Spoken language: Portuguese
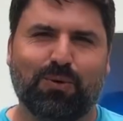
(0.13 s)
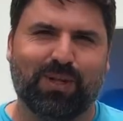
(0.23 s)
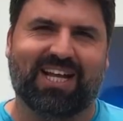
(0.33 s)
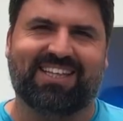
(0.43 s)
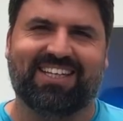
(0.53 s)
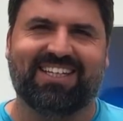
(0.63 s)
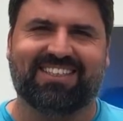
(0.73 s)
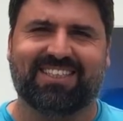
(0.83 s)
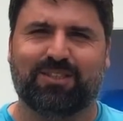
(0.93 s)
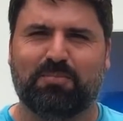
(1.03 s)
Olá,
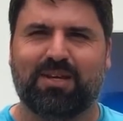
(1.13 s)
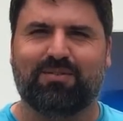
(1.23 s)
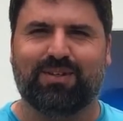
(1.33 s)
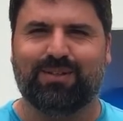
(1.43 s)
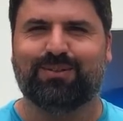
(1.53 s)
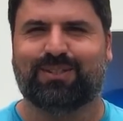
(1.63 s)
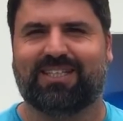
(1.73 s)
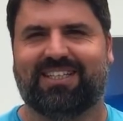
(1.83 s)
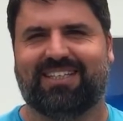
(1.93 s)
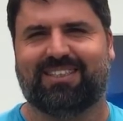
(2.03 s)
tenistas, bem-vindos a
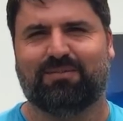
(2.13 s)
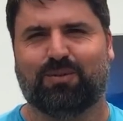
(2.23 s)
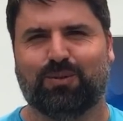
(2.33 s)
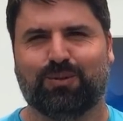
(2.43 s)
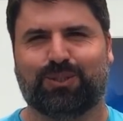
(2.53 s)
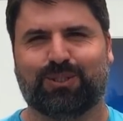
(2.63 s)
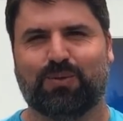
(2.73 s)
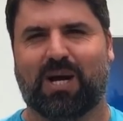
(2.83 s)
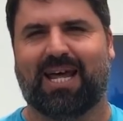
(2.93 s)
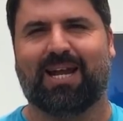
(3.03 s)
Tênis Evolution,
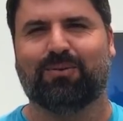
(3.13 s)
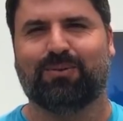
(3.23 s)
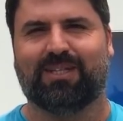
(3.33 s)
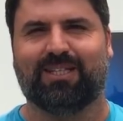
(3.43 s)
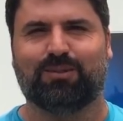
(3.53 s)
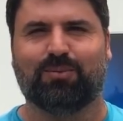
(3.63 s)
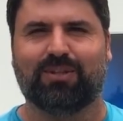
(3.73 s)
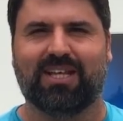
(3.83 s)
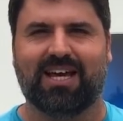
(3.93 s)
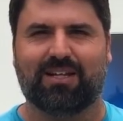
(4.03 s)
o canal do tênis
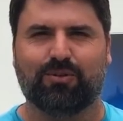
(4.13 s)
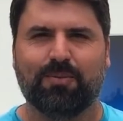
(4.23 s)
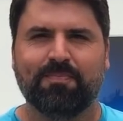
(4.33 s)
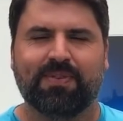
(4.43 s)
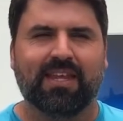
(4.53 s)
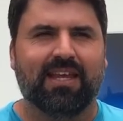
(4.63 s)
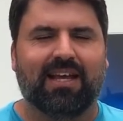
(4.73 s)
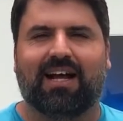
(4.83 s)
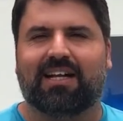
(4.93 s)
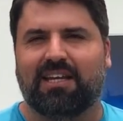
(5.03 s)
moderno.
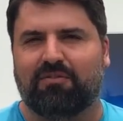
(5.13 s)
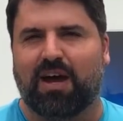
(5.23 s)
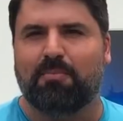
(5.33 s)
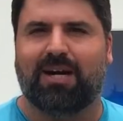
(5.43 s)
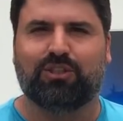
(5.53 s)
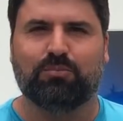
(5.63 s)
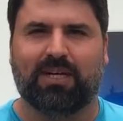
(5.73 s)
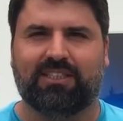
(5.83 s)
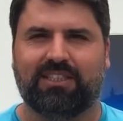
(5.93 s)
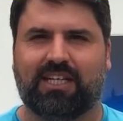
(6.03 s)
Aqui vai mais
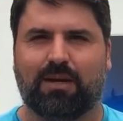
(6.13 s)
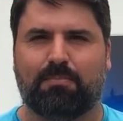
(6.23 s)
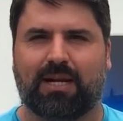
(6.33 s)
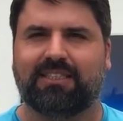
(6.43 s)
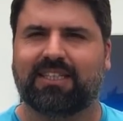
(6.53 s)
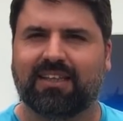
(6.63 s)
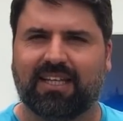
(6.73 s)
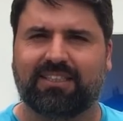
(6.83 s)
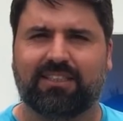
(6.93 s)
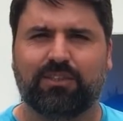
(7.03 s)
uma dica para
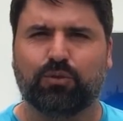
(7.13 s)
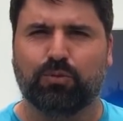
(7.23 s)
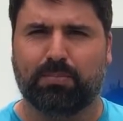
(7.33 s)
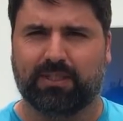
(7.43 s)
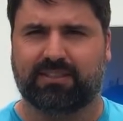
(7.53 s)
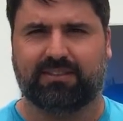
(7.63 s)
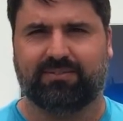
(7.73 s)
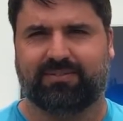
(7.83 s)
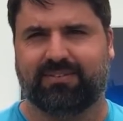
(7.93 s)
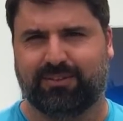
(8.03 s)
estratégia de duplas.
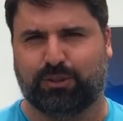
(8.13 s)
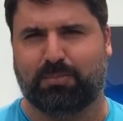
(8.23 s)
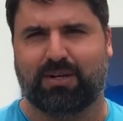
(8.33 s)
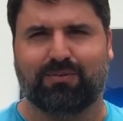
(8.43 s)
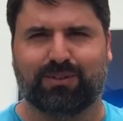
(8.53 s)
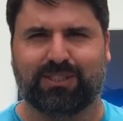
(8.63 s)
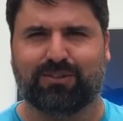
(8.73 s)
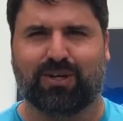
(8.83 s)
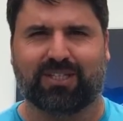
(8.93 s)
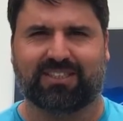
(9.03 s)
Eu espero que
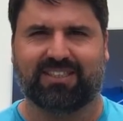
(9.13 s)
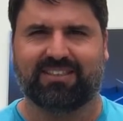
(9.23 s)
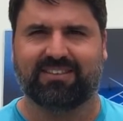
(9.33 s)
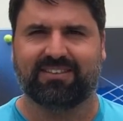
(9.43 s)
vocês gostem.